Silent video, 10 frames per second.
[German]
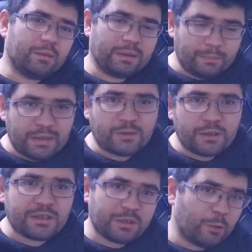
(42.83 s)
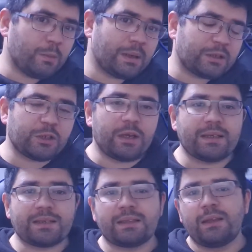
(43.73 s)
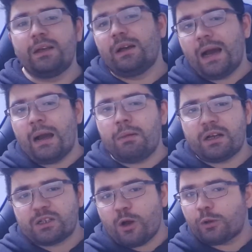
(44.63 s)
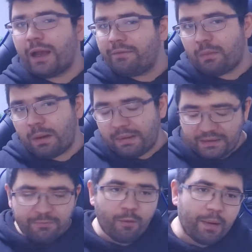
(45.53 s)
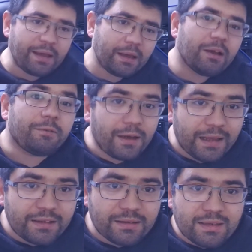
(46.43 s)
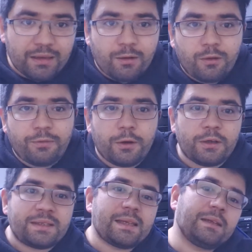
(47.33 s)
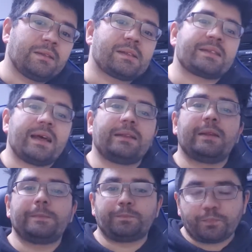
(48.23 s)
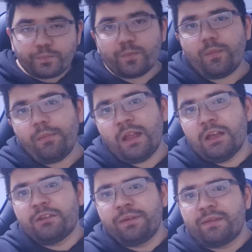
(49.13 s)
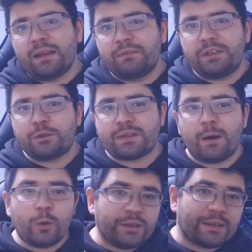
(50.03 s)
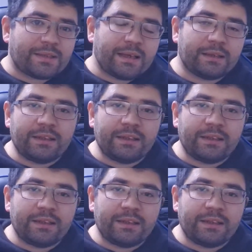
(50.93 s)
Man soll sich da überraschen lassen. Aber schaut einfach mal bei ihm vorbei. Vielleicht ist er auch für euch sehr interessant. Ich finde seine Videos auch interessant.